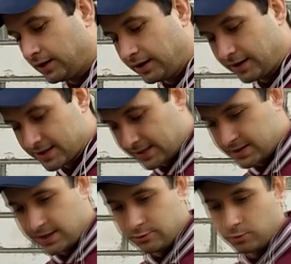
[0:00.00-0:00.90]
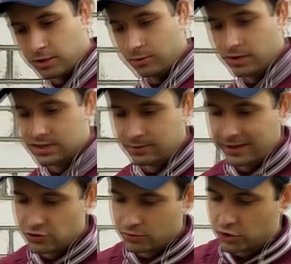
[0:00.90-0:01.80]
А, рассказали мы про
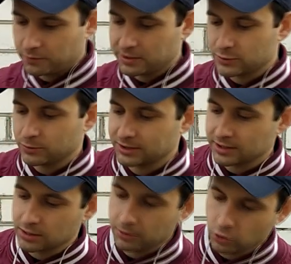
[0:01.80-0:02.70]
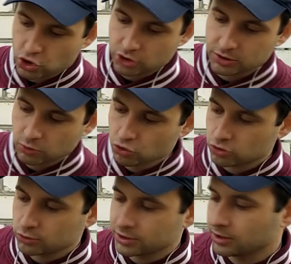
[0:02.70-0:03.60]
MXMH. Вообще, в принципе, моделька похожа на
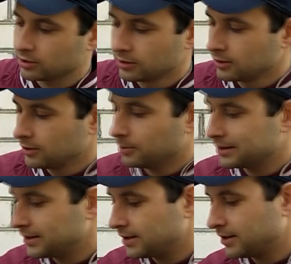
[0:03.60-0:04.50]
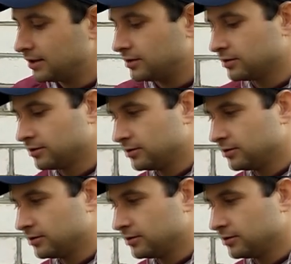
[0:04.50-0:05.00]
кучу других моделей.